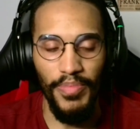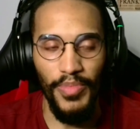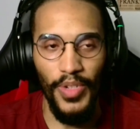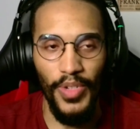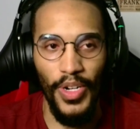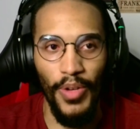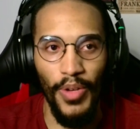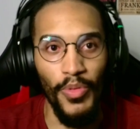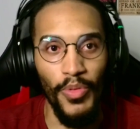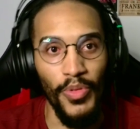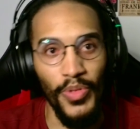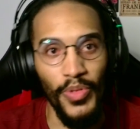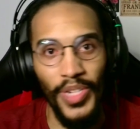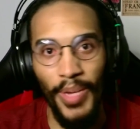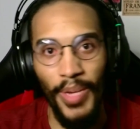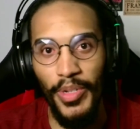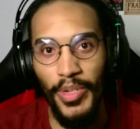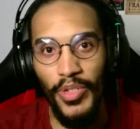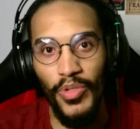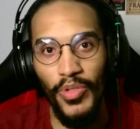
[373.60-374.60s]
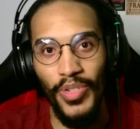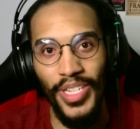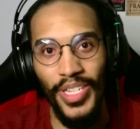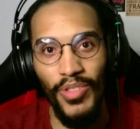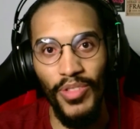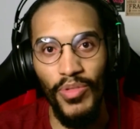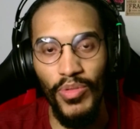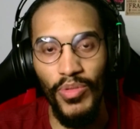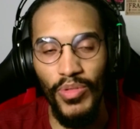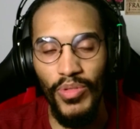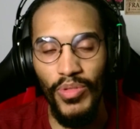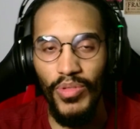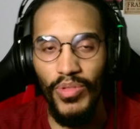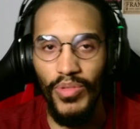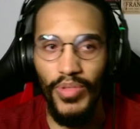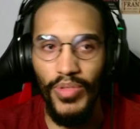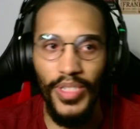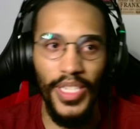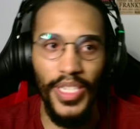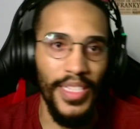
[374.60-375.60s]
a única briga que o
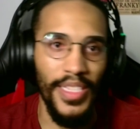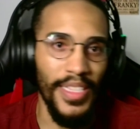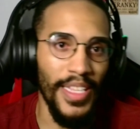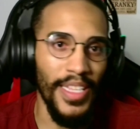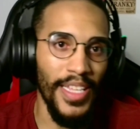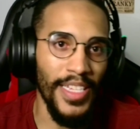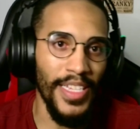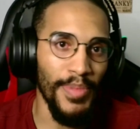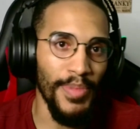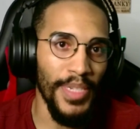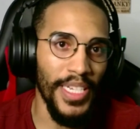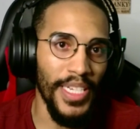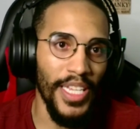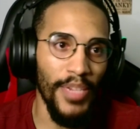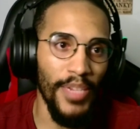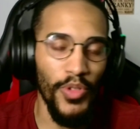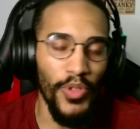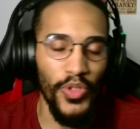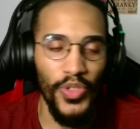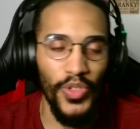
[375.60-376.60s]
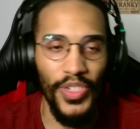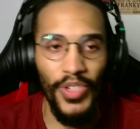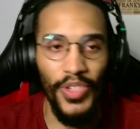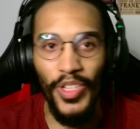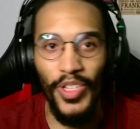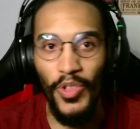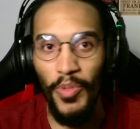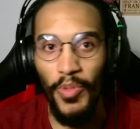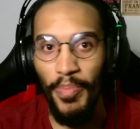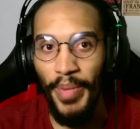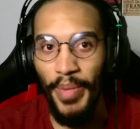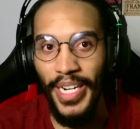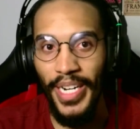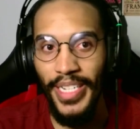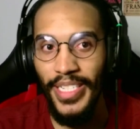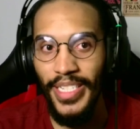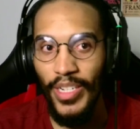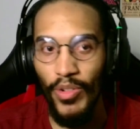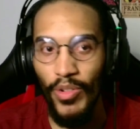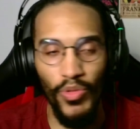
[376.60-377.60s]
Gueto, das brigas que ele mostrou que o Gueto
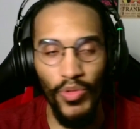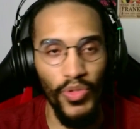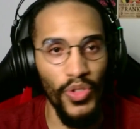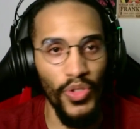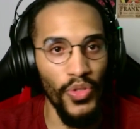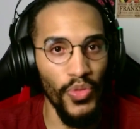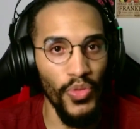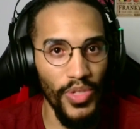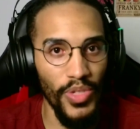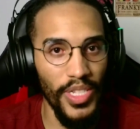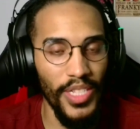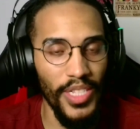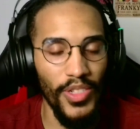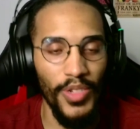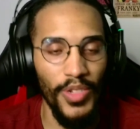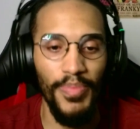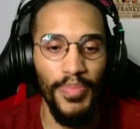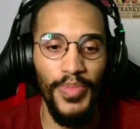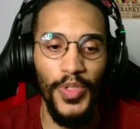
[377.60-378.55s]
perde é contra o Yuta, então ele,